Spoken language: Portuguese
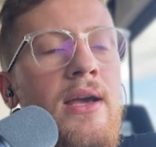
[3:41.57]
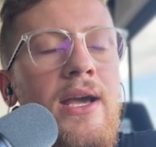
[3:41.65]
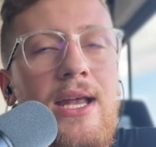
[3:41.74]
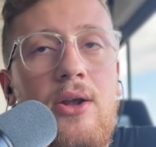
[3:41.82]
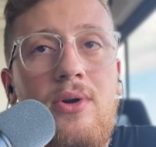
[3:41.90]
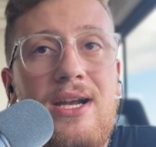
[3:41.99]

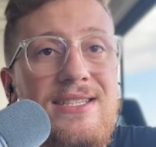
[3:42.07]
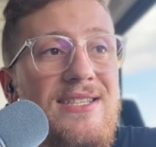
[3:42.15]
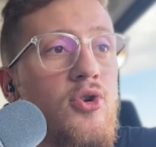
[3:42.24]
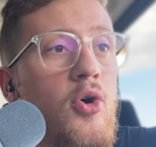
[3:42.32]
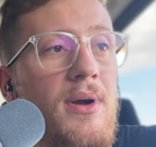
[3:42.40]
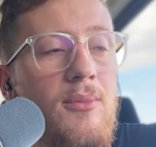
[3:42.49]
Ele é um cara que se
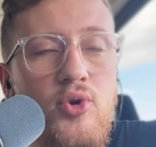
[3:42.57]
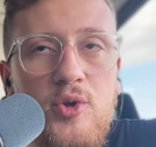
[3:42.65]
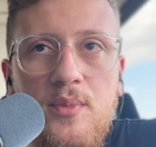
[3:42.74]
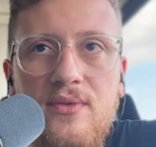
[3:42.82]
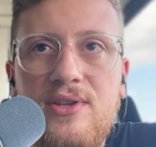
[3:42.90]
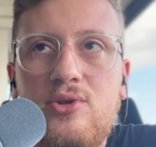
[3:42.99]
cobra muito
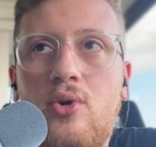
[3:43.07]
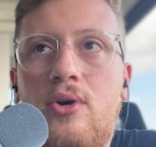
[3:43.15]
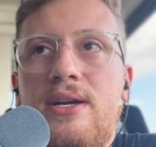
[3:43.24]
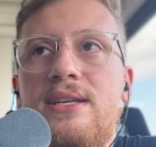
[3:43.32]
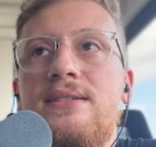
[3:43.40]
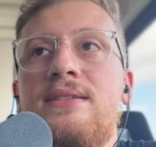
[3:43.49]
por
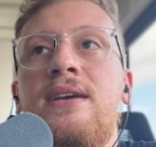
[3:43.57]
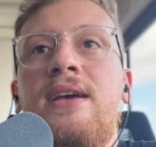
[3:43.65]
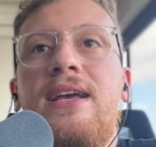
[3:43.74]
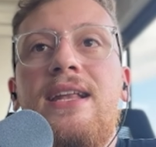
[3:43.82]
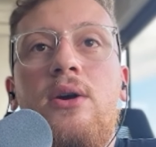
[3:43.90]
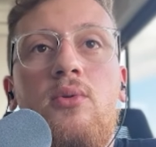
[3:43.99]
vitórias,
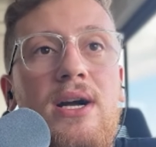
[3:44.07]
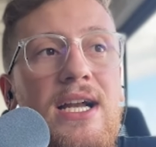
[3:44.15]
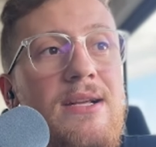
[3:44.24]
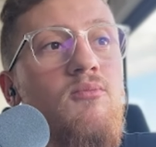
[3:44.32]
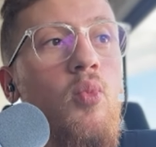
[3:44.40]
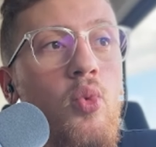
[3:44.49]
ele é um cara
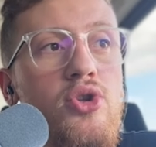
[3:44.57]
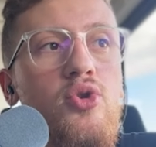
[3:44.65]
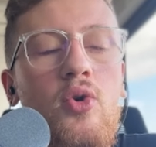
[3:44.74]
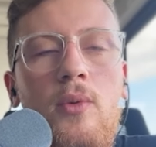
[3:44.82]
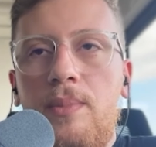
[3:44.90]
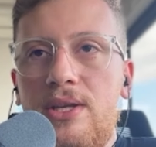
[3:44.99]
muito
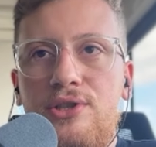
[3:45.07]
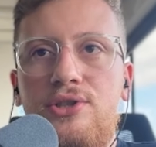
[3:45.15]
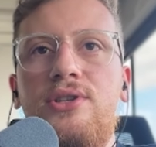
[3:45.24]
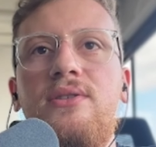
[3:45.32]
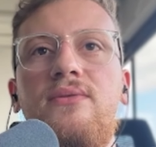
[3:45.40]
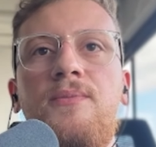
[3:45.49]

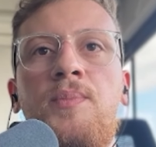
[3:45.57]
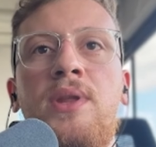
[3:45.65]
competitivo.